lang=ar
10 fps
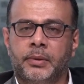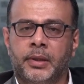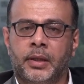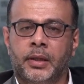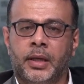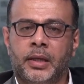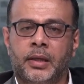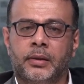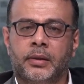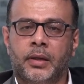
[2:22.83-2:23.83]

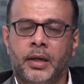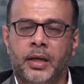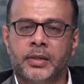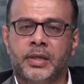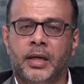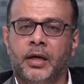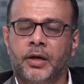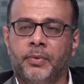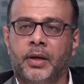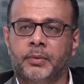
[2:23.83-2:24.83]
يعني تركز على
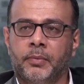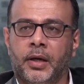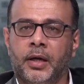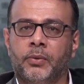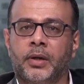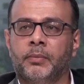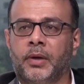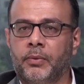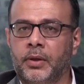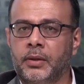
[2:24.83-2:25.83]
أربعة محاور
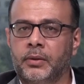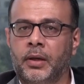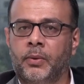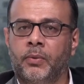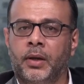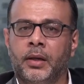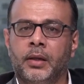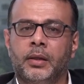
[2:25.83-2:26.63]
المحور الأول